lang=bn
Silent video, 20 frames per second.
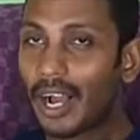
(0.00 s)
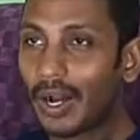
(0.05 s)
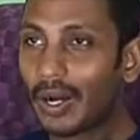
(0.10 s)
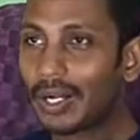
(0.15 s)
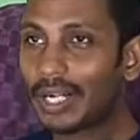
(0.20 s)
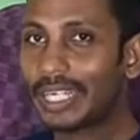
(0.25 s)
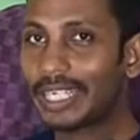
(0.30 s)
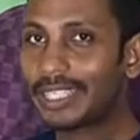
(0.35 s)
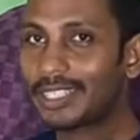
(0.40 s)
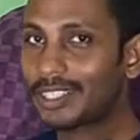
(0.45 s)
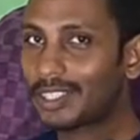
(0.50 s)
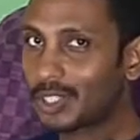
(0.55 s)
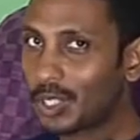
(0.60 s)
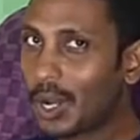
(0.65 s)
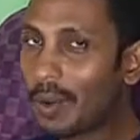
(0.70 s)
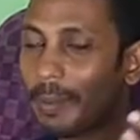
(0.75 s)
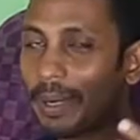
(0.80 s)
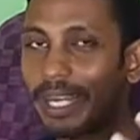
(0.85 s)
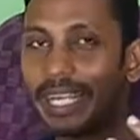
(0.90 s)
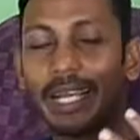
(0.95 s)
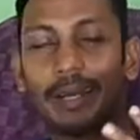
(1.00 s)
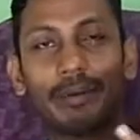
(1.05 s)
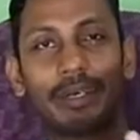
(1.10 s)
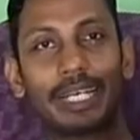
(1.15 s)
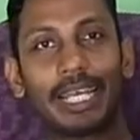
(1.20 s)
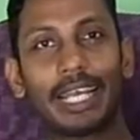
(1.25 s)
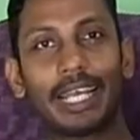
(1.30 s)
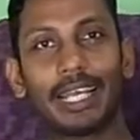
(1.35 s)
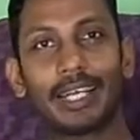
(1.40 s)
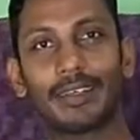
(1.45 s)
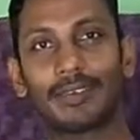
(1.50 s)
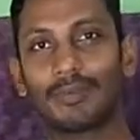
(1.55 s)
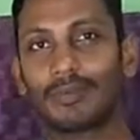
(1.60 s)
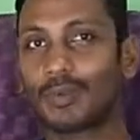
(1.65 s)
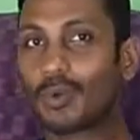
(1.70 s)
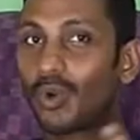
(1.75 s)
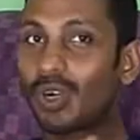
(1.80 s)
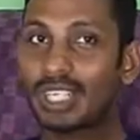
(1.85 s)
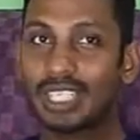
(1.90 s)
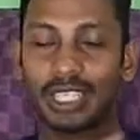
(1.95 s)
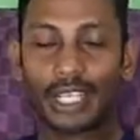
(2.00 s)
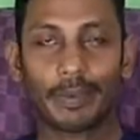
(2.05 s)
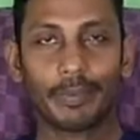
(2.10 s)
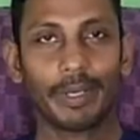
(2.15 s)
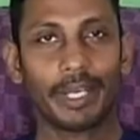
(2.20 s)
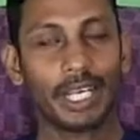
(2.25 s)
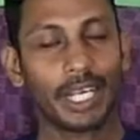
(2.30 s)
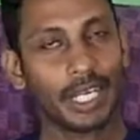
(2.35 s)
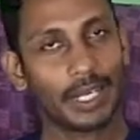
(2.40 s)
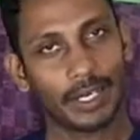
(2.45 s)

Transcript: অনেক সময় আমাকে হোয়াটসঅ্যাপে